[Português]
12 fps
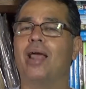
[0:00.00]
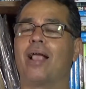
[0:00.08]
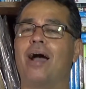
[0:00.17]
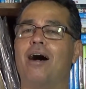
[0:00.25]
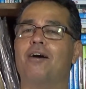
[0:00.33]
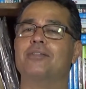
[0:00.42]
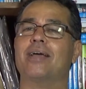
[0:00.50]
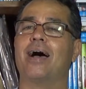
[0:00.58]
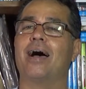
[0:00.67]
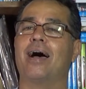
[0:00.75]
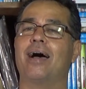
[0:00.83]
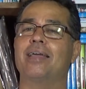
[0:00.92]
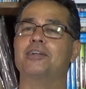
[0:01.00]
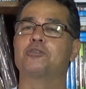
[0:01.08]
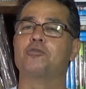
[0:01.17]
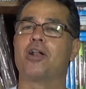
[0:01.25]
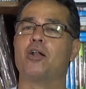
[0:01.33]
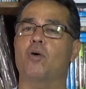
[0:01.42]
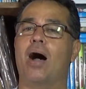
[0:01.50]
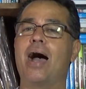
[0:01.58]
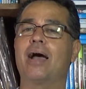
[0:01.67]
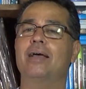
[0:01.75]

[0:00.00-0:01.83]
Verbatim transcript: legal da editora Noir,